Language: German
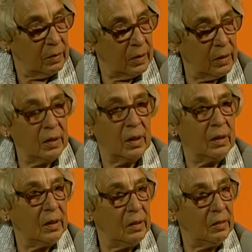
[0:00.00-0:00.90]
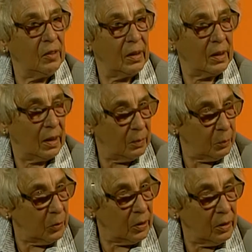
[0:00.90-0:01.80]
Denn in der Nähe war kein
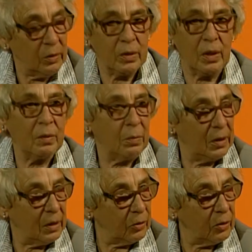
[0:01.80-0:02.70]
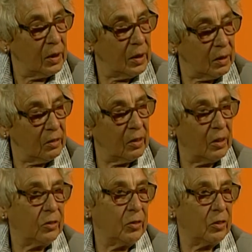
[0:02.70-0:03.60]
Bunker und da hat man also diese
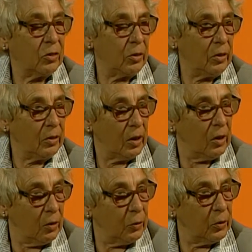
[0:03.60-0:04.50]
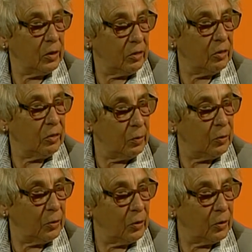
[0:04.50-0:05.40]
Asphaltstollen für die
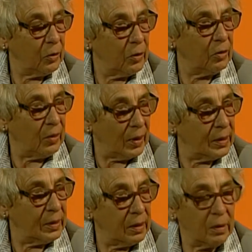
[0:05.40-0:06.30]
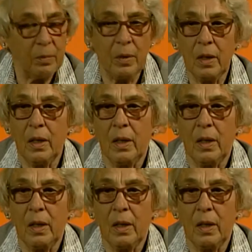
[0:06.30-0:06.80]
Zivilbevölkerung freigegeben.